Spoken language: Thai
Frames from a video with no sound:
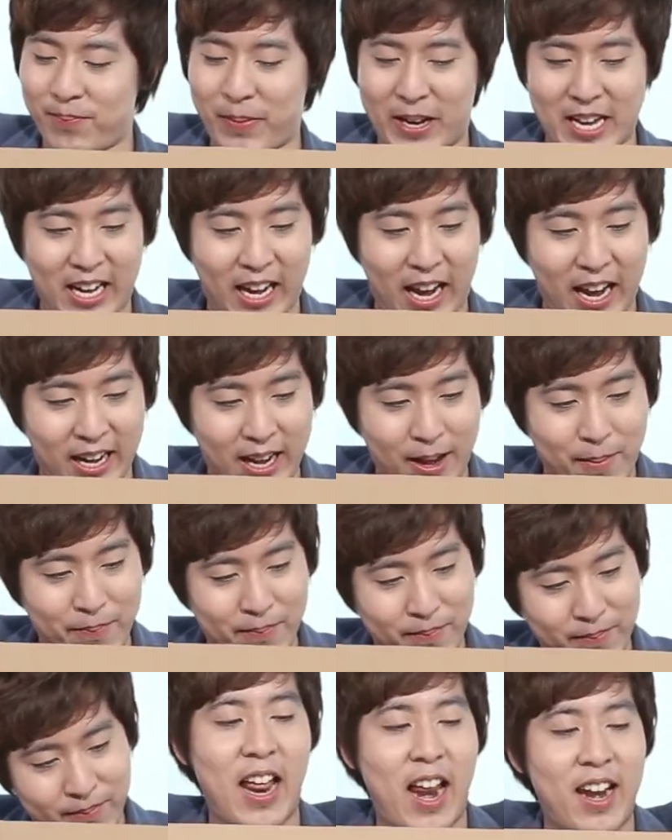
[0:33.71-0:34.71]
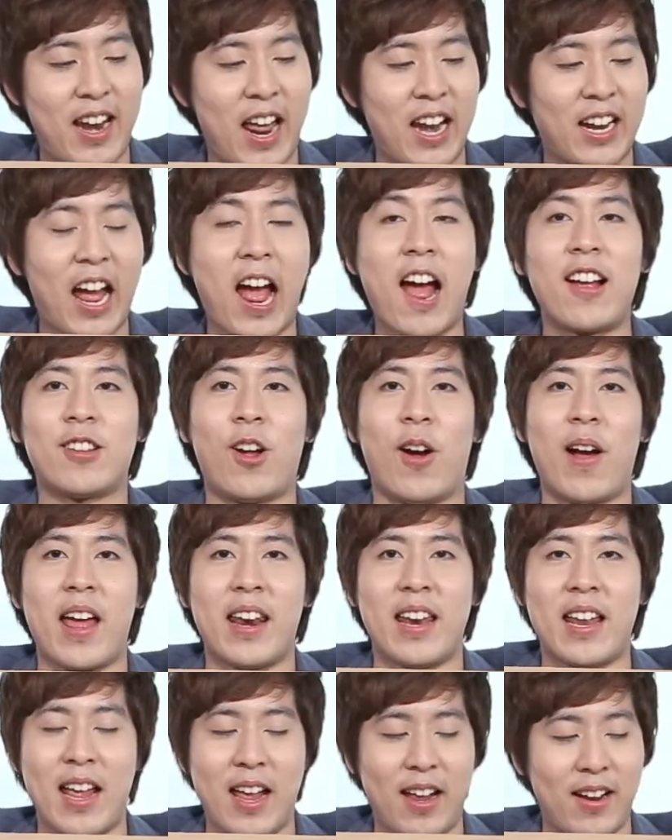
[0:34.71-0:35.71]
เป็นยังไงครับ ดันด้านข้าง 2 อั
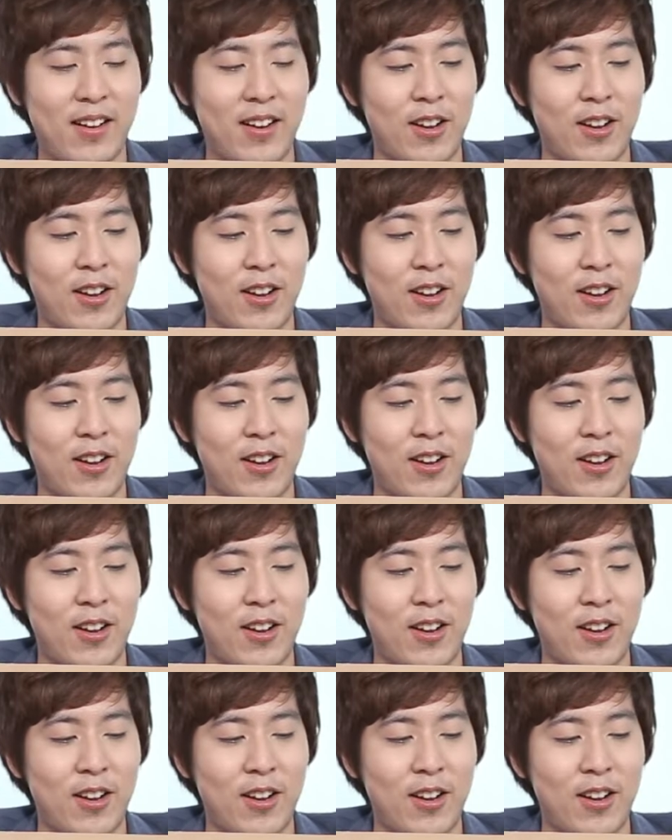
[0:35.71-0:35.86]
นนะฮะ